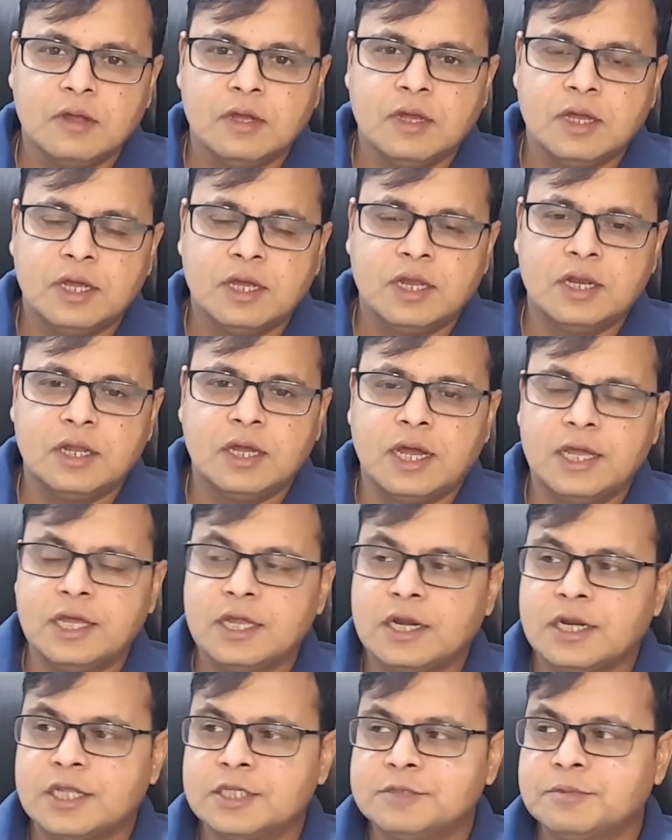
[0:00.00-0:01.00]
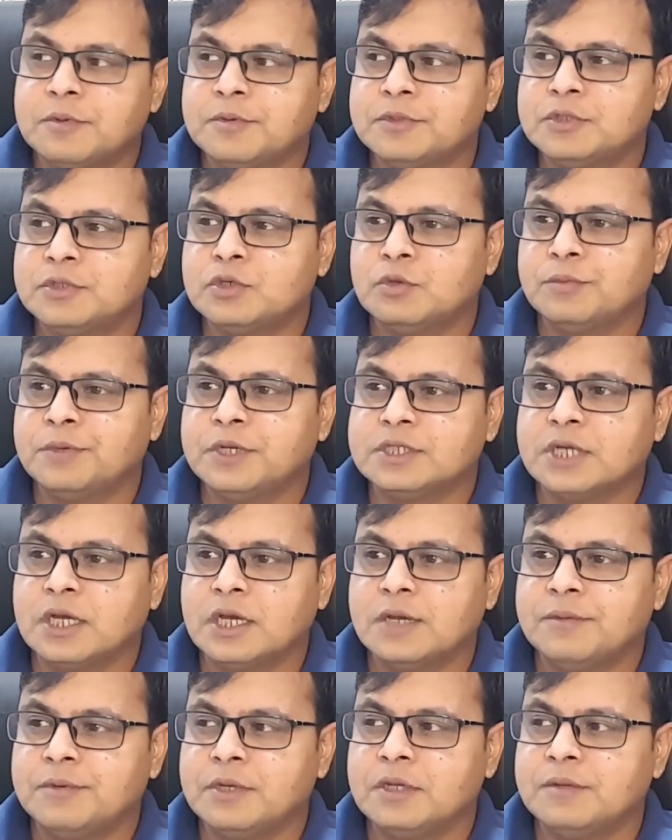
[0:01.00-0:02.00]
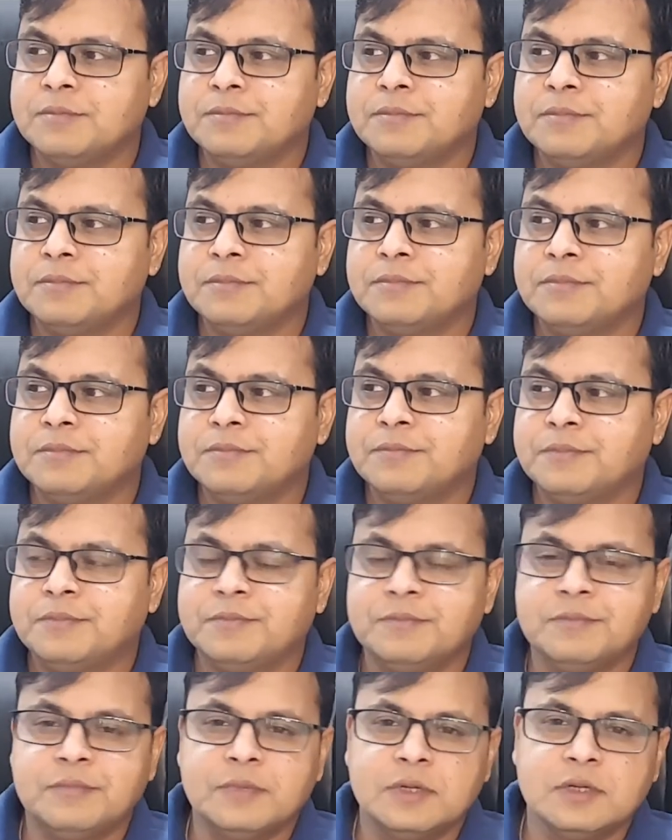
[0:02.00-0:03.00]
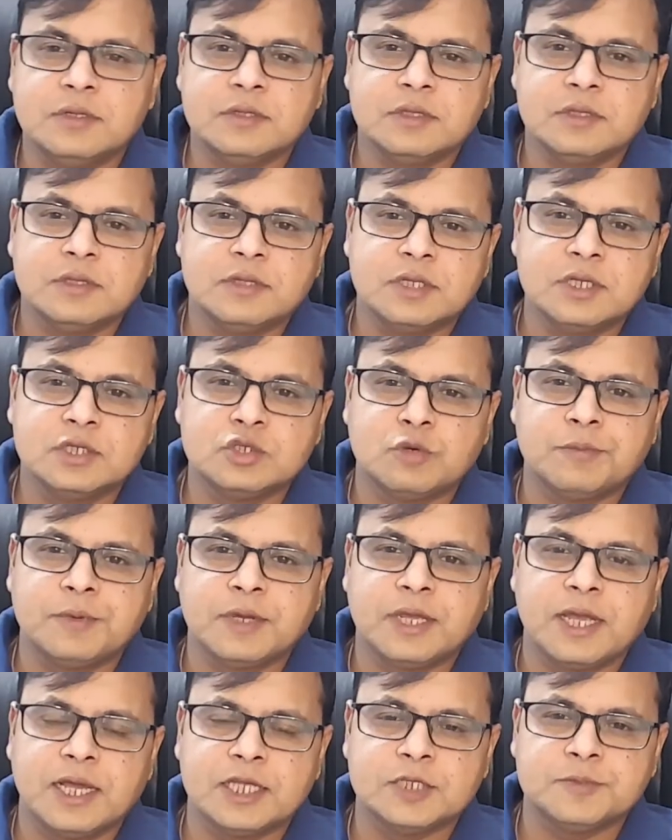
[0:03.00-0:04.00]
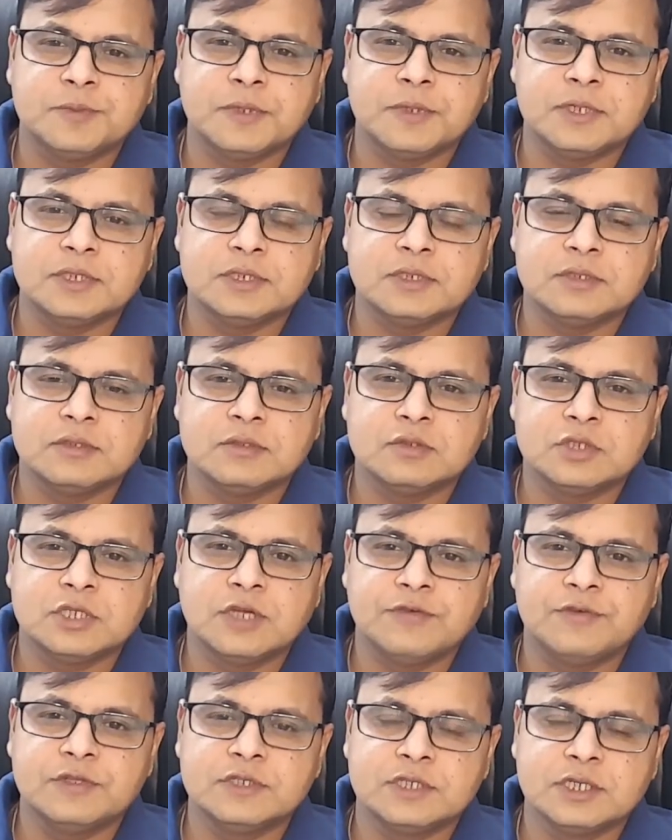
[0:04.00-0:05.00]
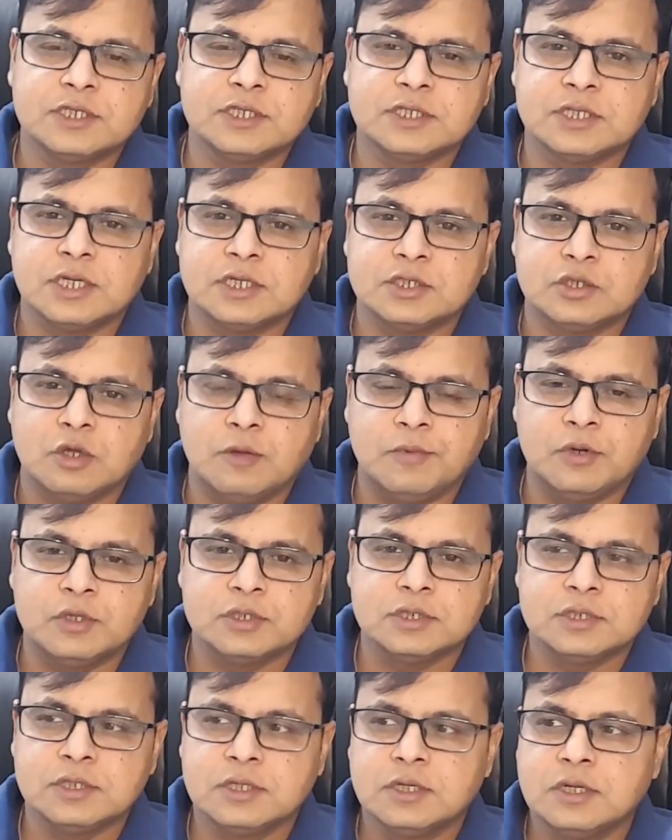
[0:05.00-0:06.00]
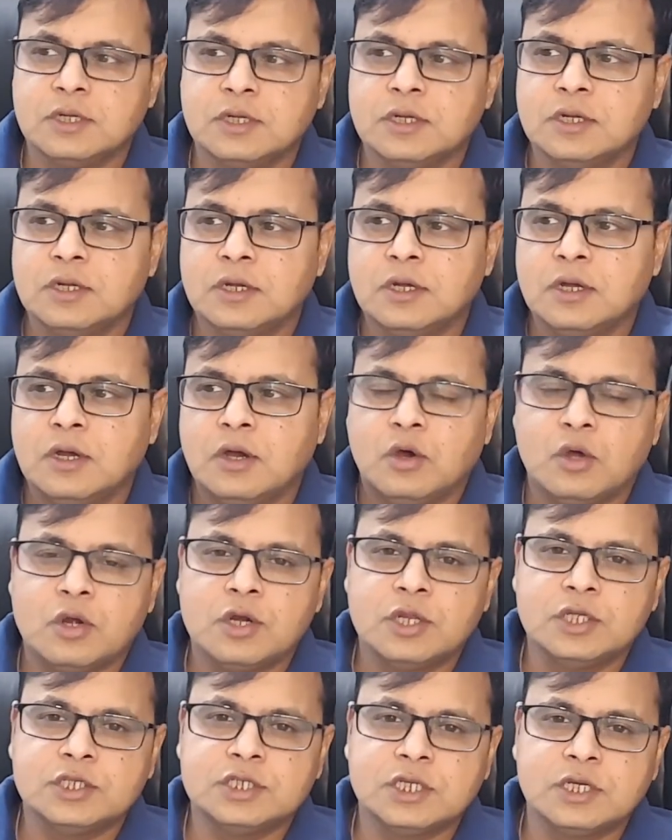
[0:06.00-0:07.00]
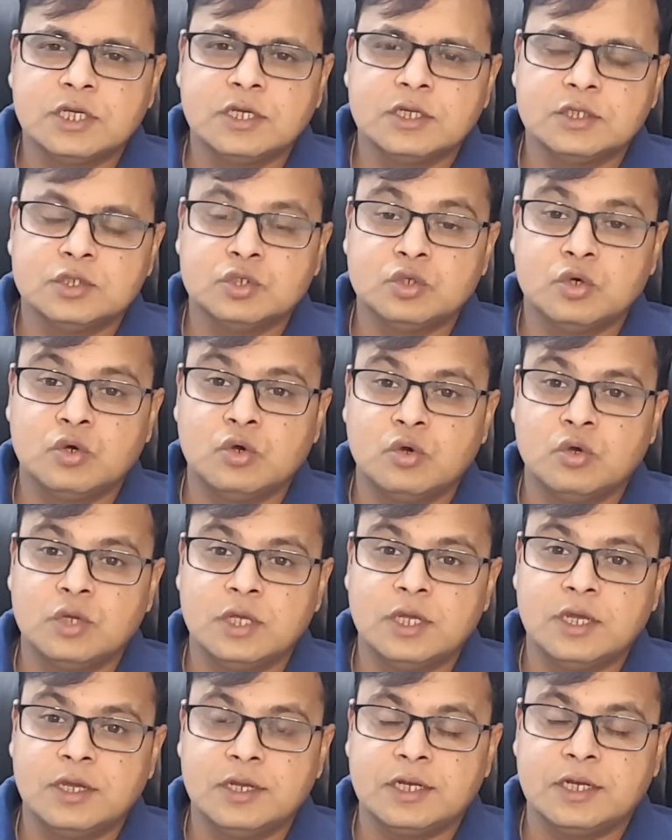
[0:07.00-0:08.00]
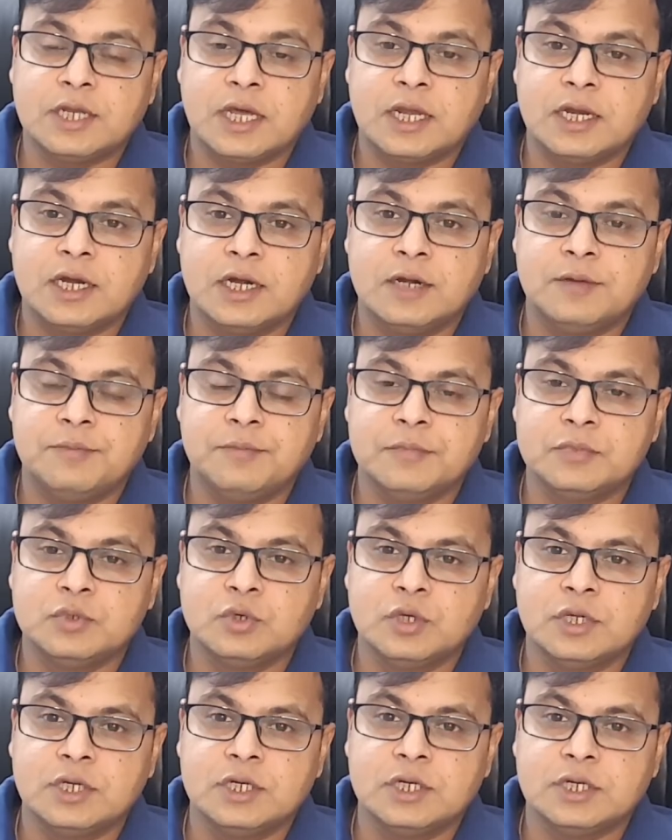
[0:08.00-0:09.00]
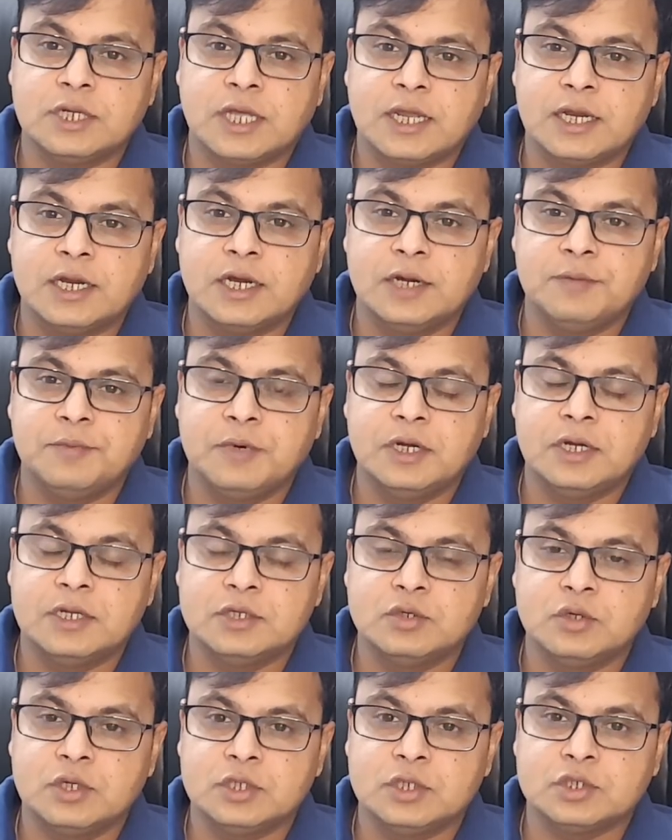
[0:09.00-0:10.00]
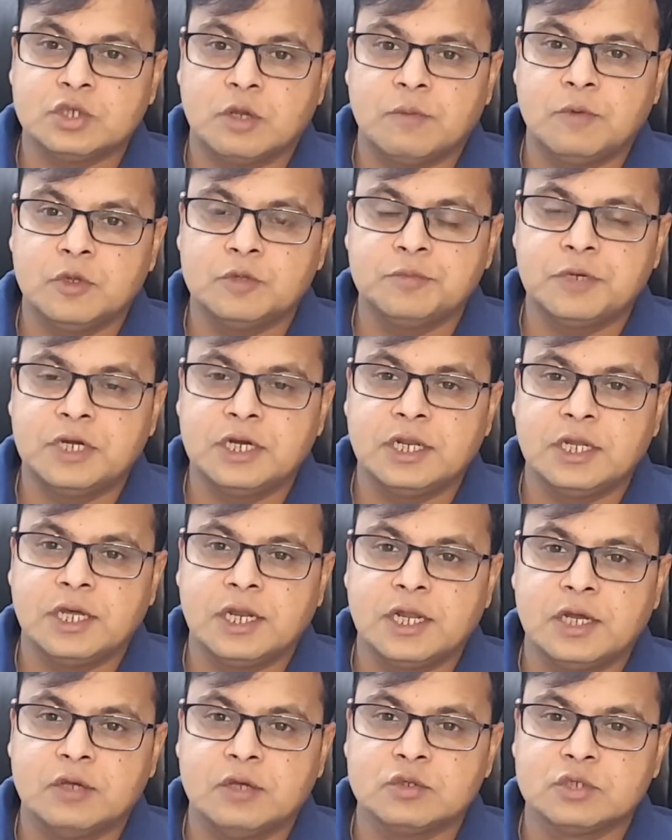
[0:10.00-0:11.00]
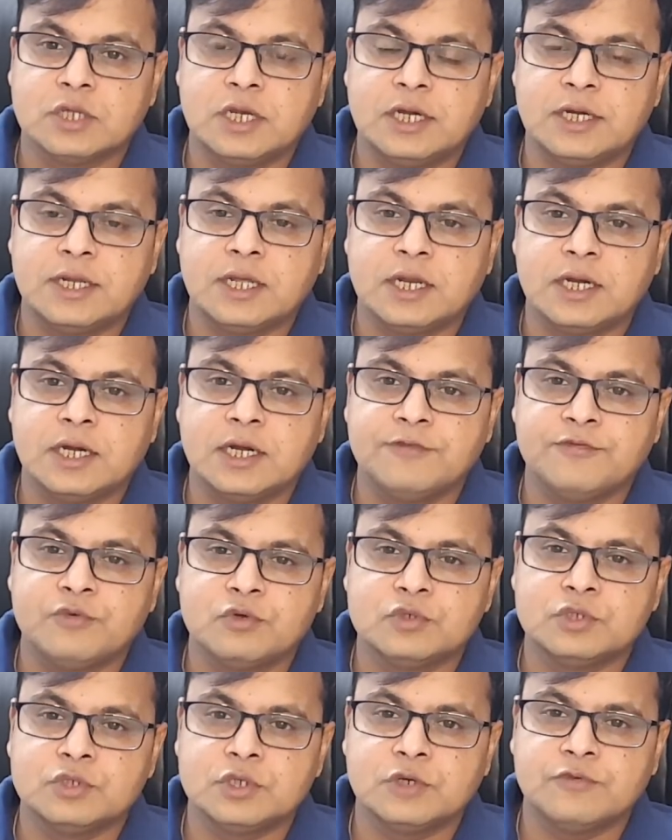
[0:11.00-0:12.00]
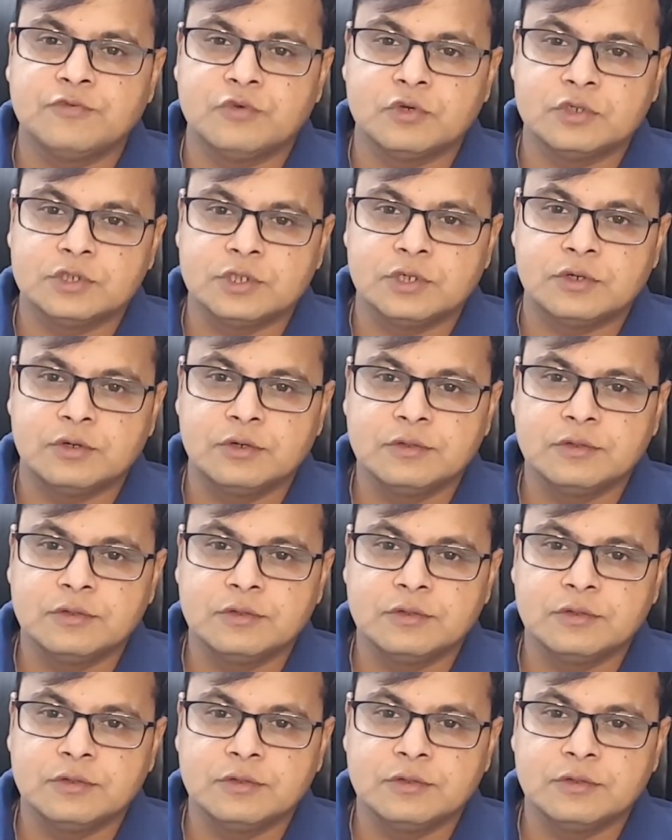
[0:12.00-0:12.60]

यानी हायर रेंज में जो बेचा है भाई तीस रुपये के आसपास सेवन सिक्स का स्टॉप लॉस और नीचे जो ये टारगेट जो ये टारगेट में जो ये स्टॉप लॉस मेंटेन करेगा उसके लिए टारगेट है फोर ज़ीरो फोर ज़ीरो